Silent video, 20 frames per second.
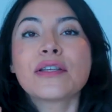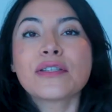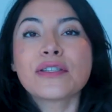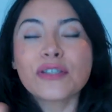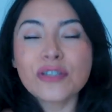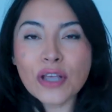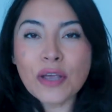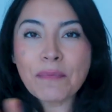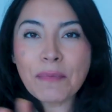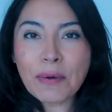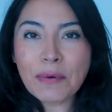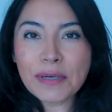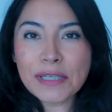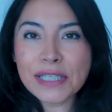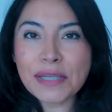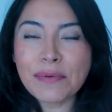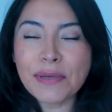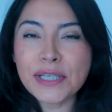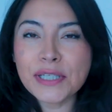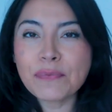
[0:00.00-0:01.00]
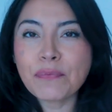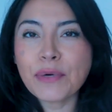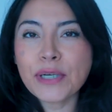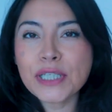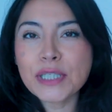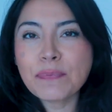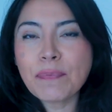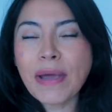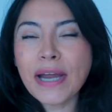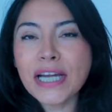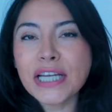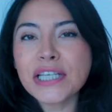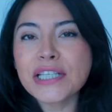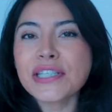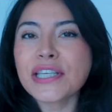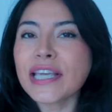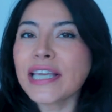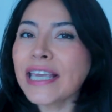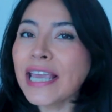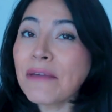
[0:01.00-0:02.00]
Soy Paulísima de Spring
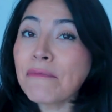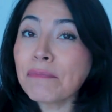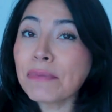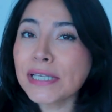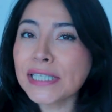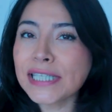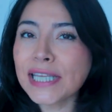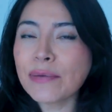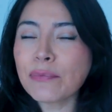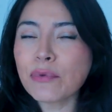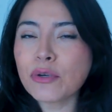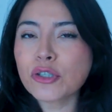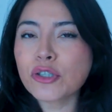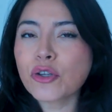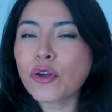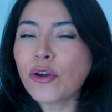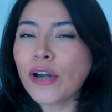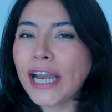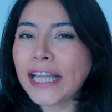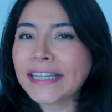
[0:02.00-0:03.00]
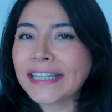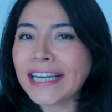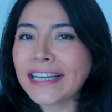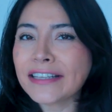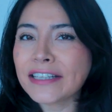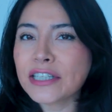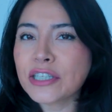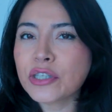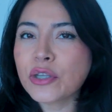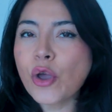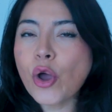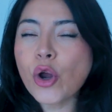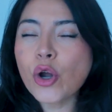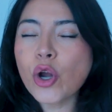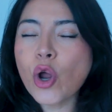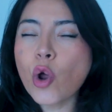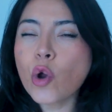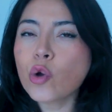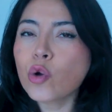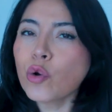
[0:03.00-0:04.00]
Spanish y empecemos con la
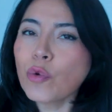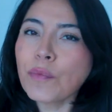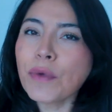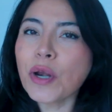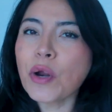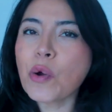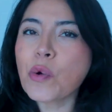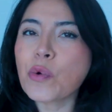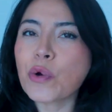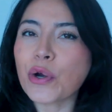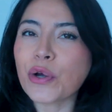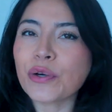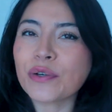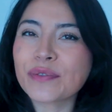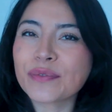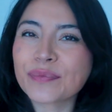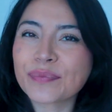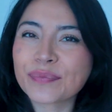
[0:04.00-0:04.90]
tradición número 1.